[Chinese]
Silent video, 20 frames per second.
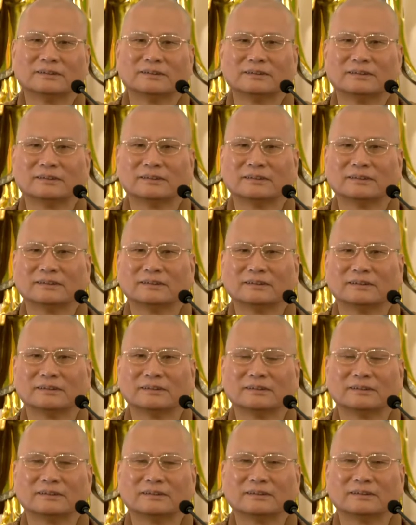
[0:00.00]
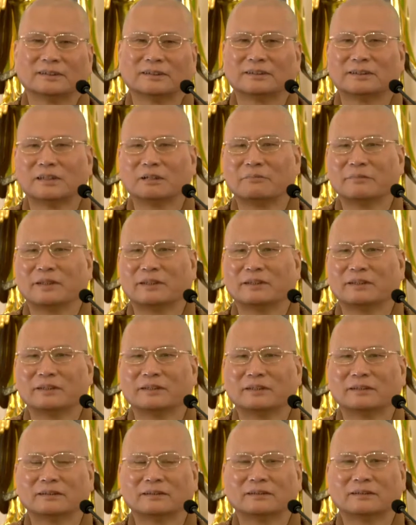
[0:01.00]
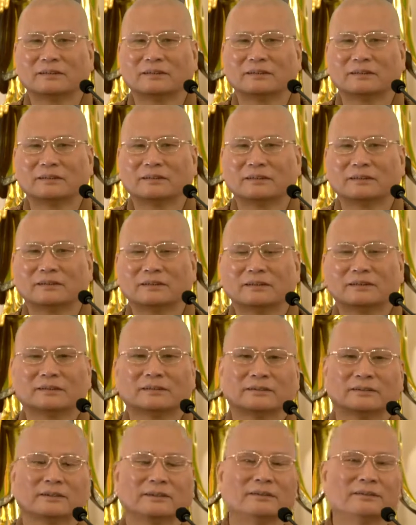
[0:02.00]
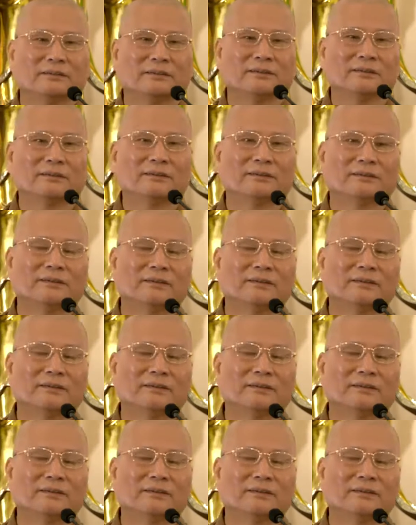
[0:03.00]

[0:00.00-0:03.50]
啊，在下面这个，